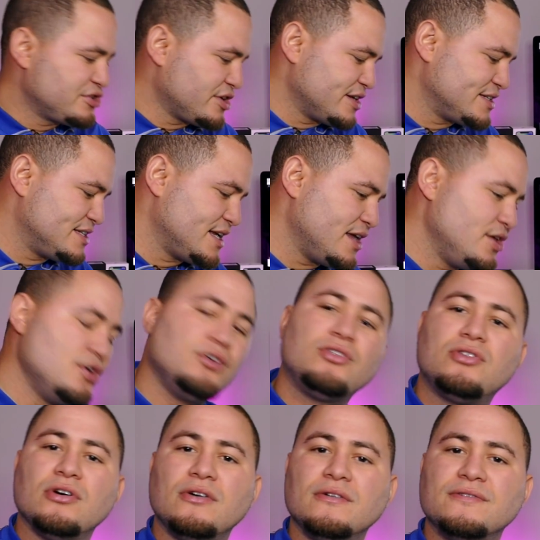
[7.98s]
de
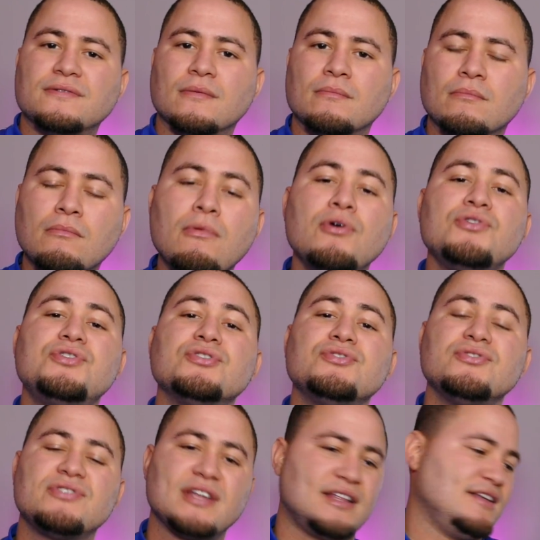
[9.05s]
YouTube, muchos de
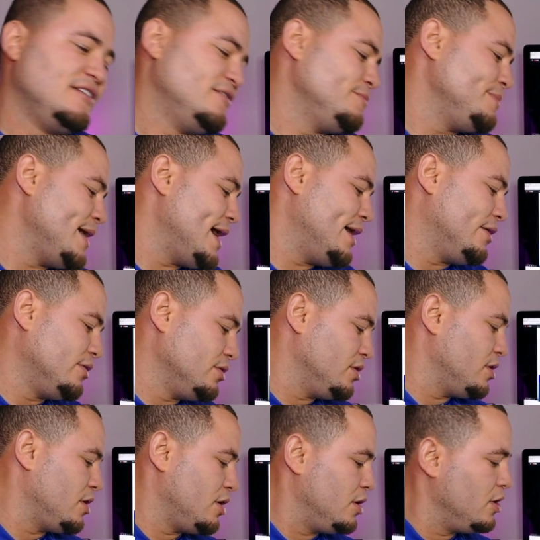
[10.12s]
ustedes
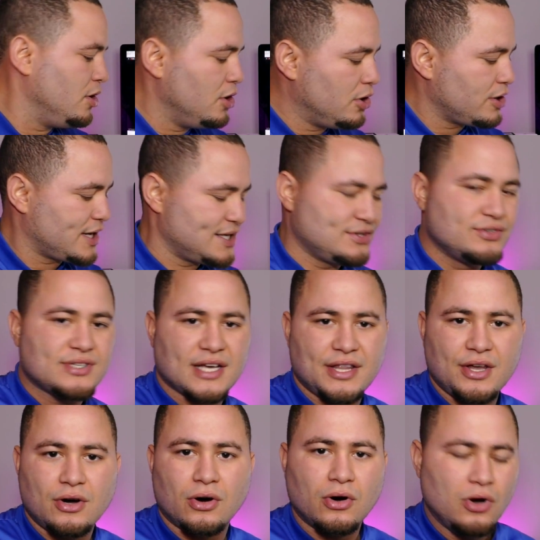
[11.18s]
vieron lo que
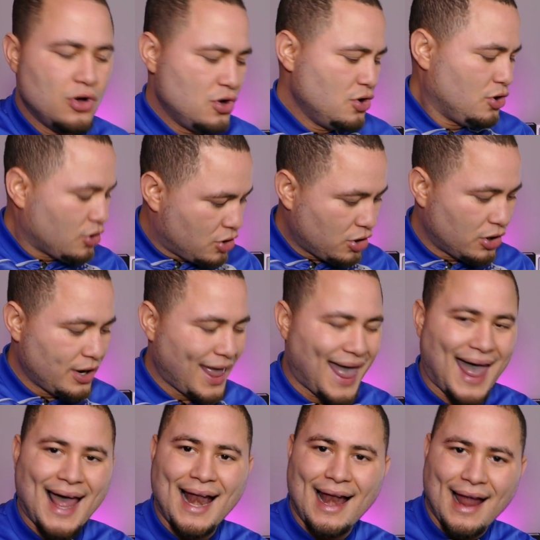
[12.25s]
sucedió con
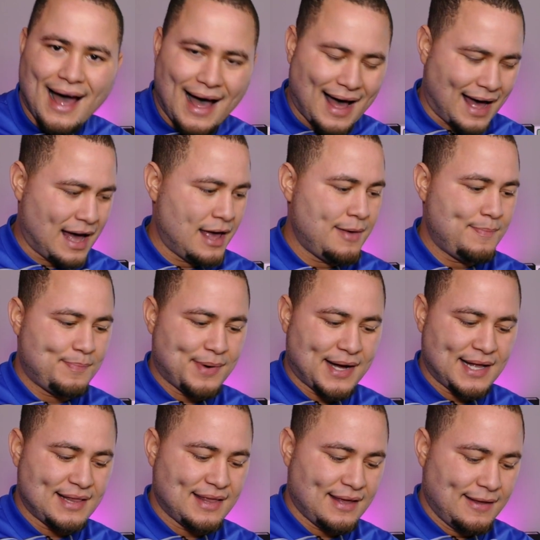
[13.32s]
el
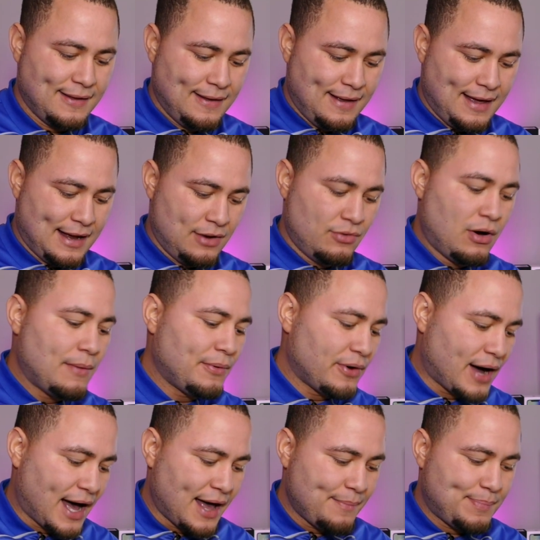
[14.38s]
iPad, el nuevo
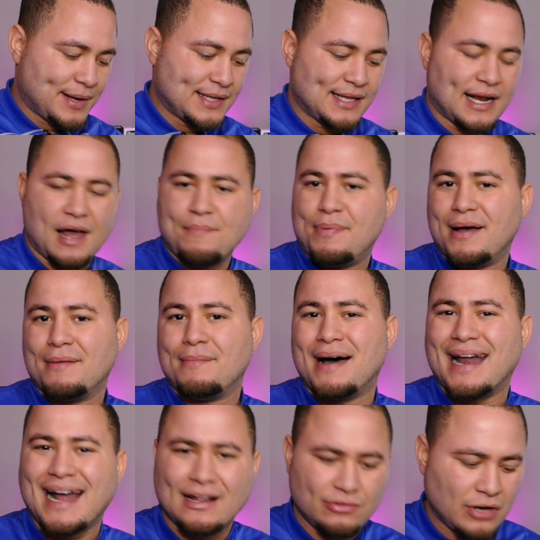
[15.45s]
iPad, el iPad
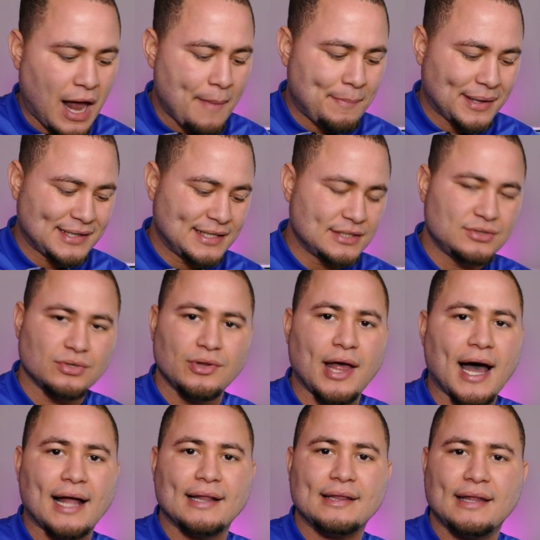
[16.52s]
barato, el iPad de
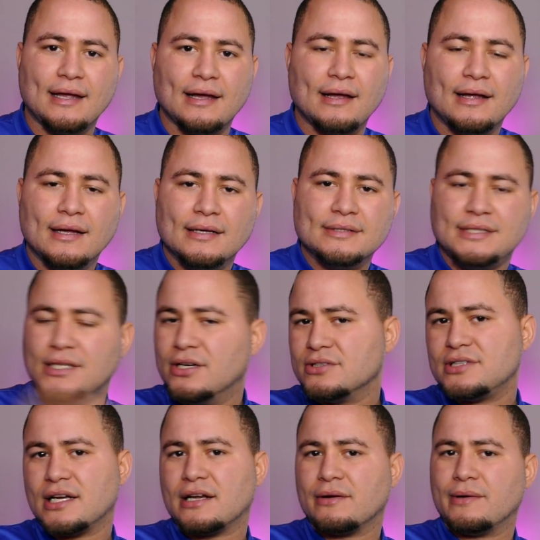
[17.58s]
estudiante. Si no
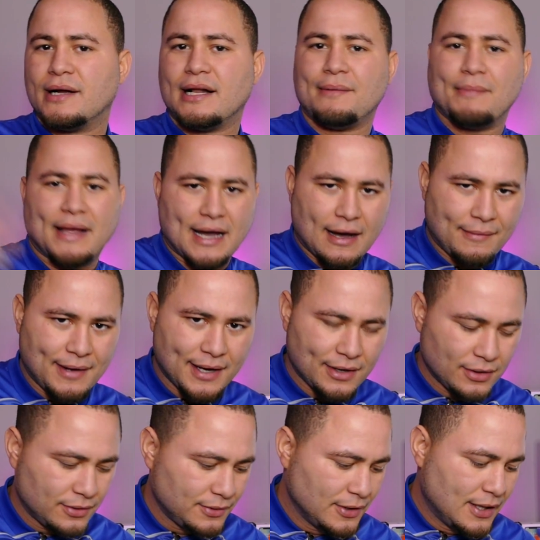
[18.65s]
se recuerdan, vayan a
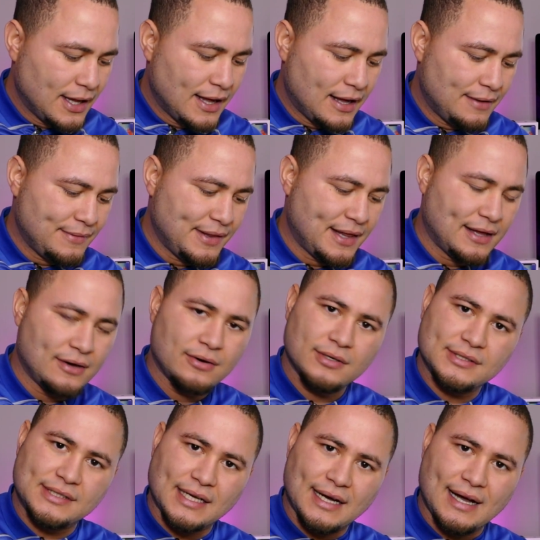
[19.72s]
verlo. El video
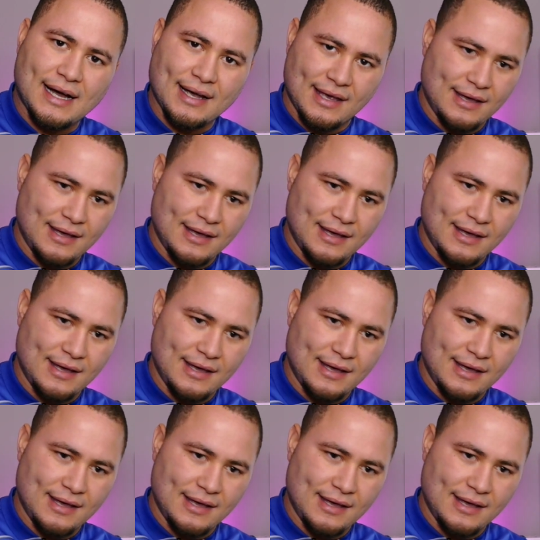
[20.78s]
está aquí.